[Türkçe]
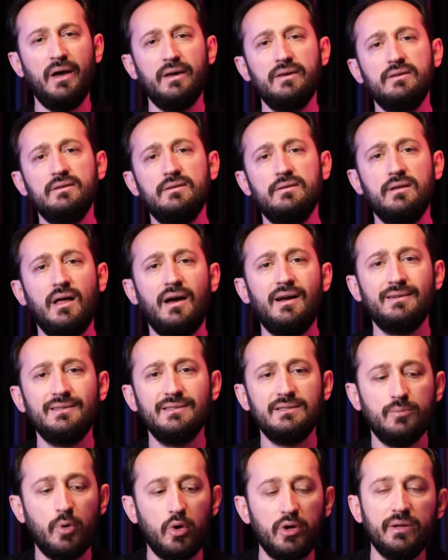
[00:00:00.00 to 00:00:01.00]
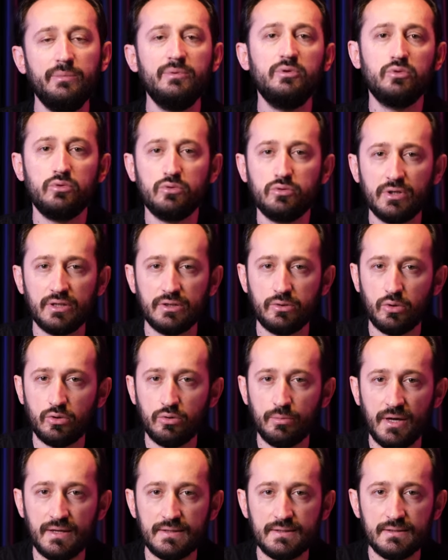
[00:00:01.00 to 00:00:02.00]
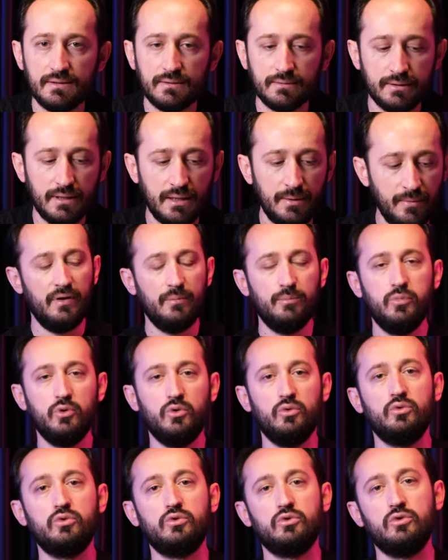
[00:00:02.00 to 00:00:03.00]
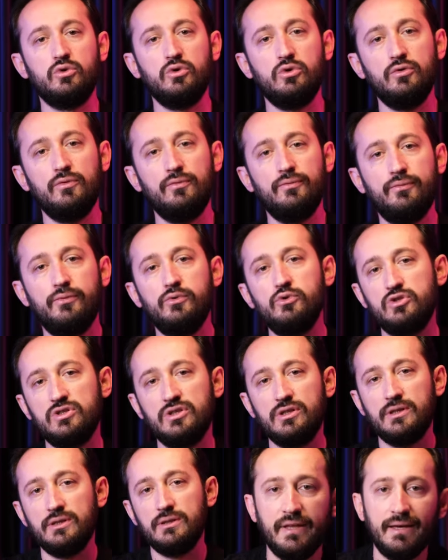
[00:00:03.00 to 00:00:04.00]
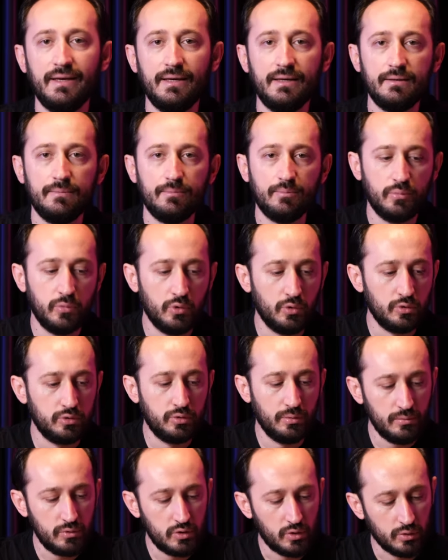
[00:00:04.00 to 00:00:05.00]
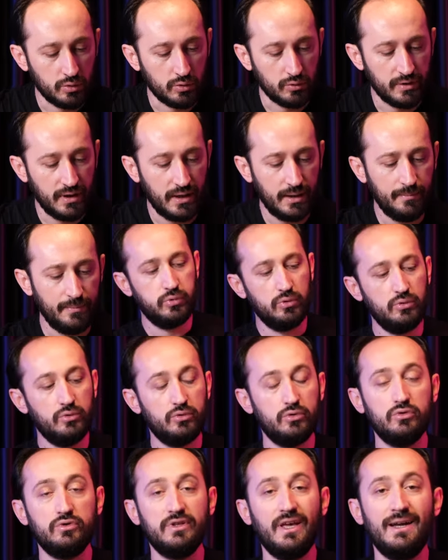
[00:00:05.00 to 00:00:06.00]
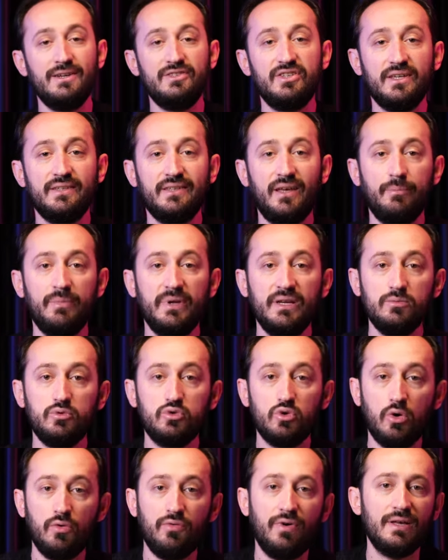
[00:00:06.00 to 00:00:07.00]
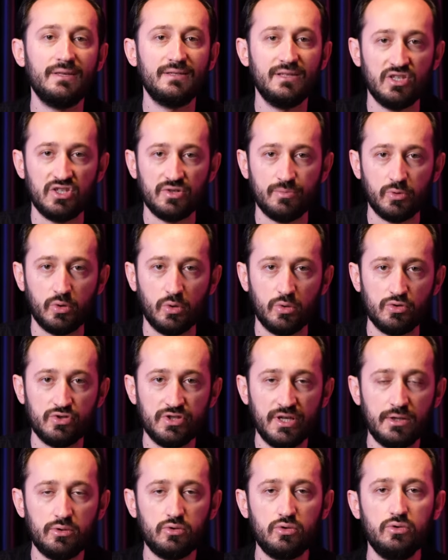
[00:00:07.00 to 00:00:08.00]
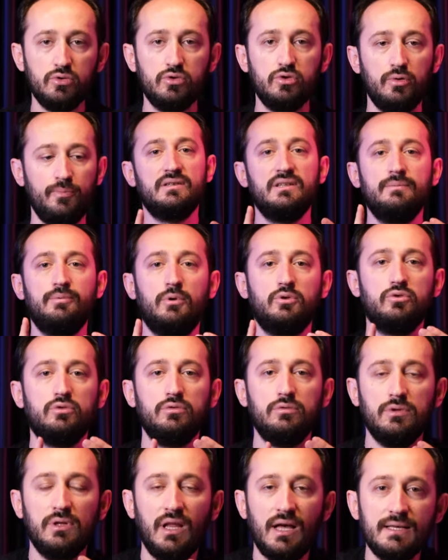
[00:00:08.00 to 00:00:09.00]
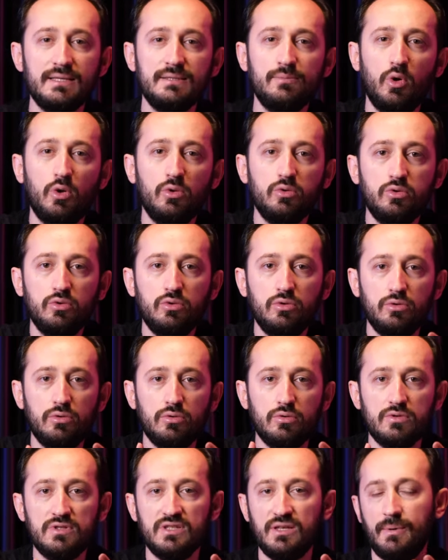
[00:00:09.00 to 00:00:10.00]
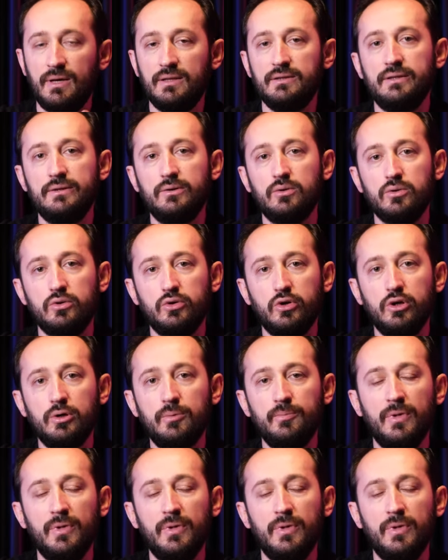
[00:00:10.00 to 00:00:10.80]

Ben yıllardır böyle bir ürün arıyordum aslında ve bu ürünü Fuji'de buldum sonunda. Bu ürün gerçekten benim çok fazla işimi görecek. Çünkü tripodun lazım olduğu zamanlar oluyor.